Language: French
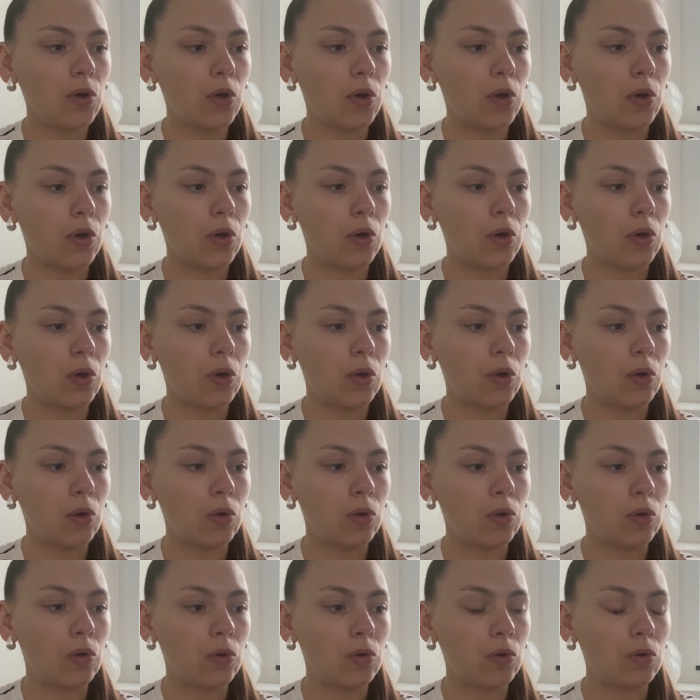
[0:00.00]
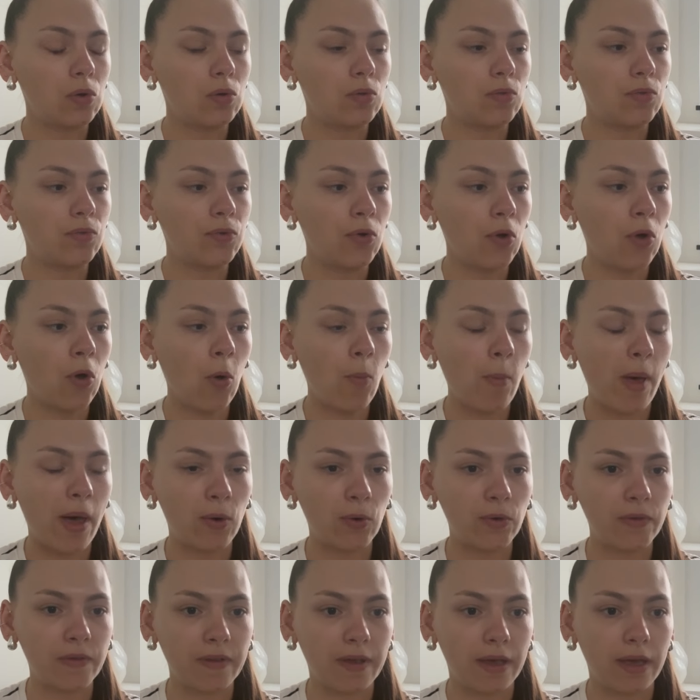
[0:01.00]
euh, Florent
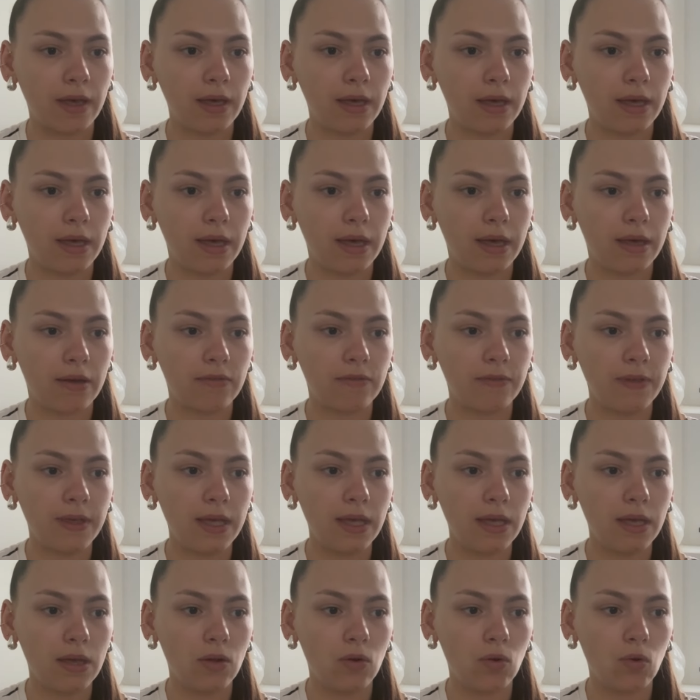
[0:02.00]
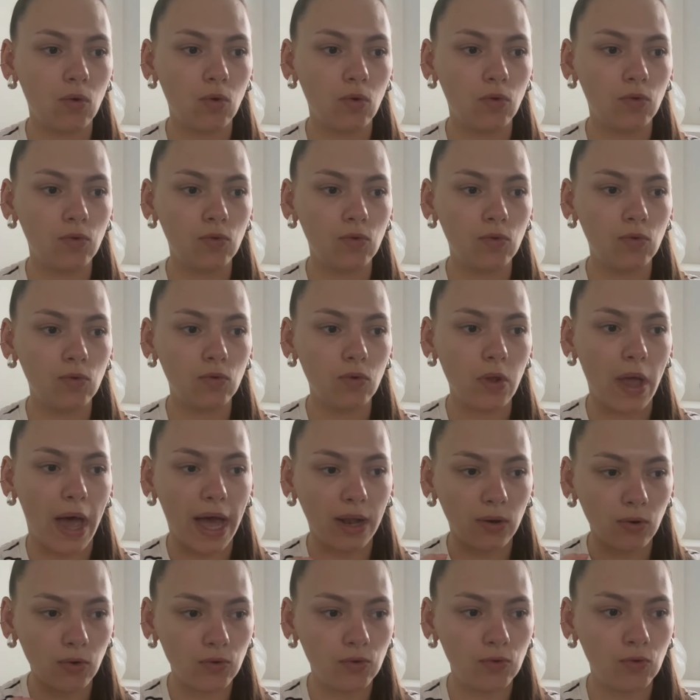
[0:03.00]
Marotta avait le,
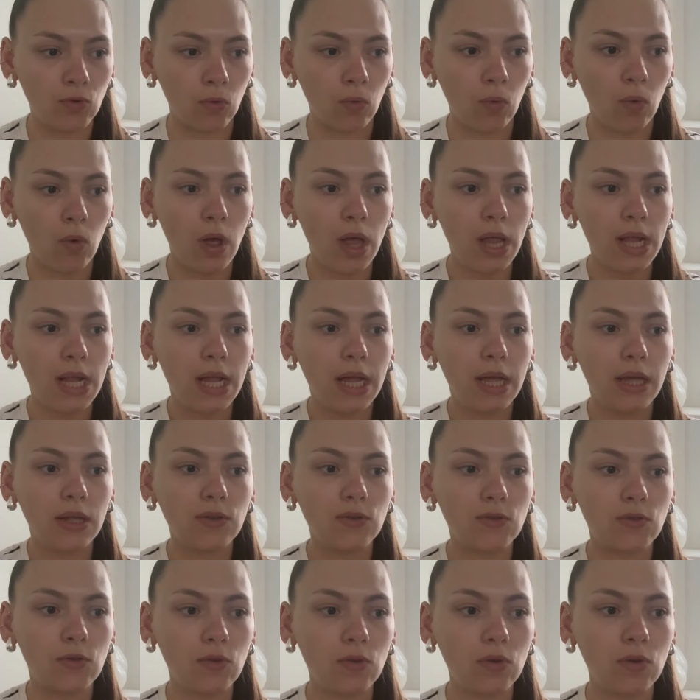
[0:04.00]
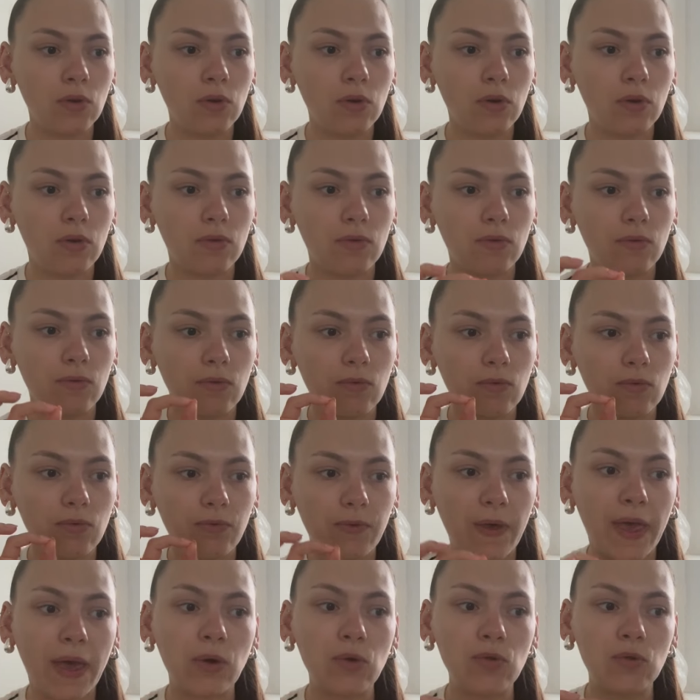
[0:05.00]
a le don de
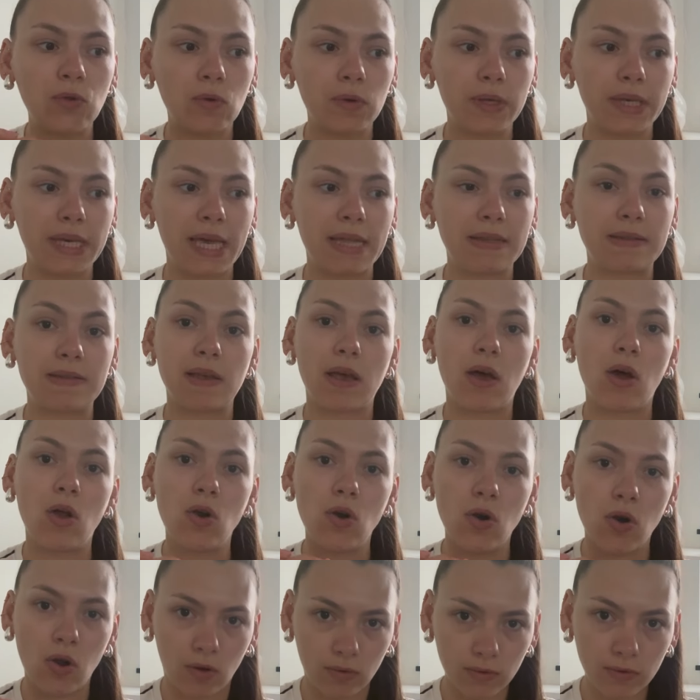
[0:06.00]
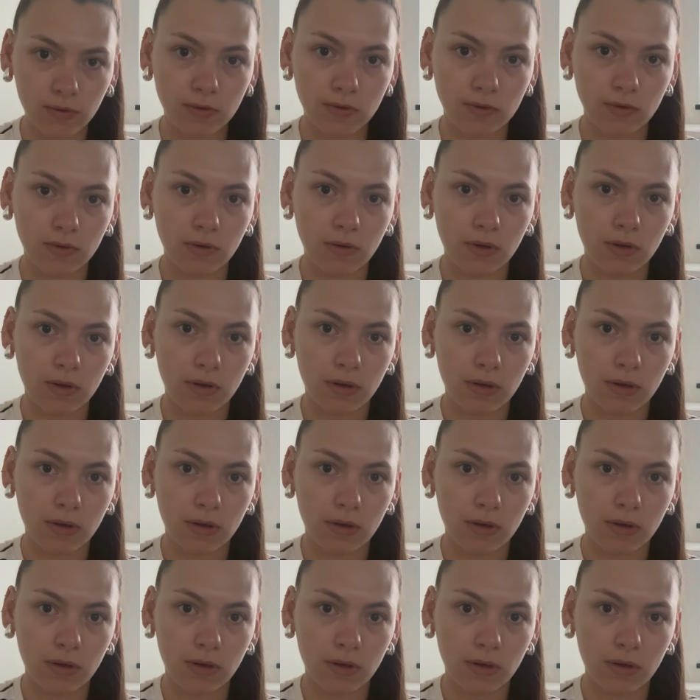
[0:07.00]
faire une enquête lente,